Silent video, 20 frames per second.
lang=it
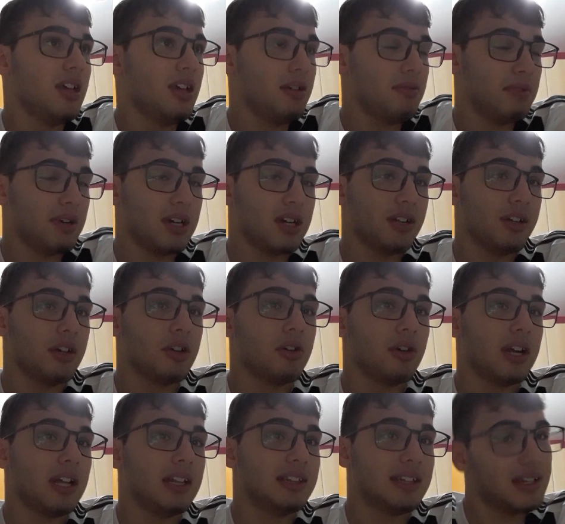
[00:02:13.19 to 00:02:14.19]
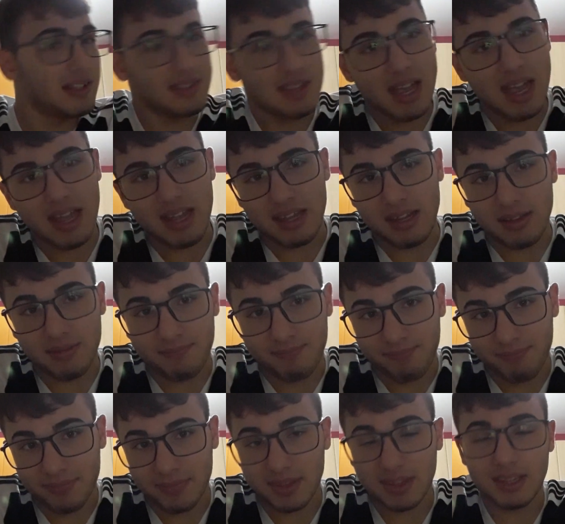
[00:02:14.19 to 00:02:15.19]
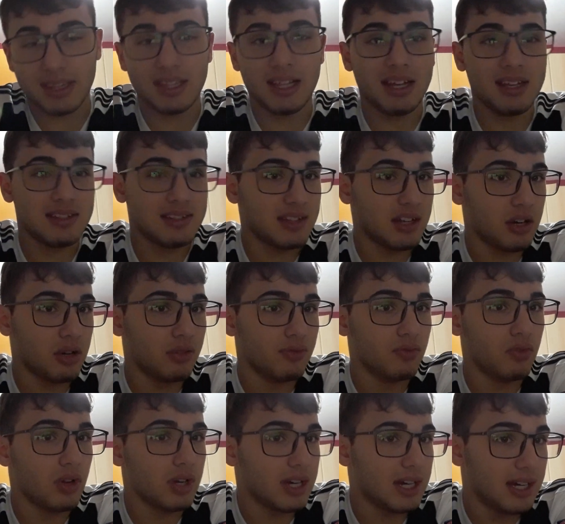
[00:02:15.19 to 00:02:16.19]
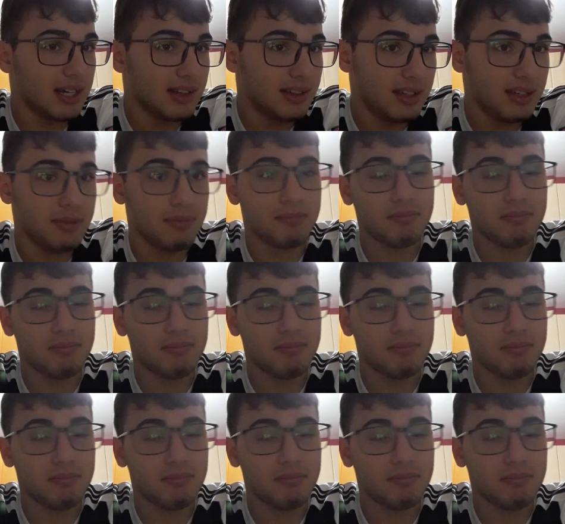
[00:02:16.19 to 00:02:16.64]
Mancano ancora altre 6 da essere convocati.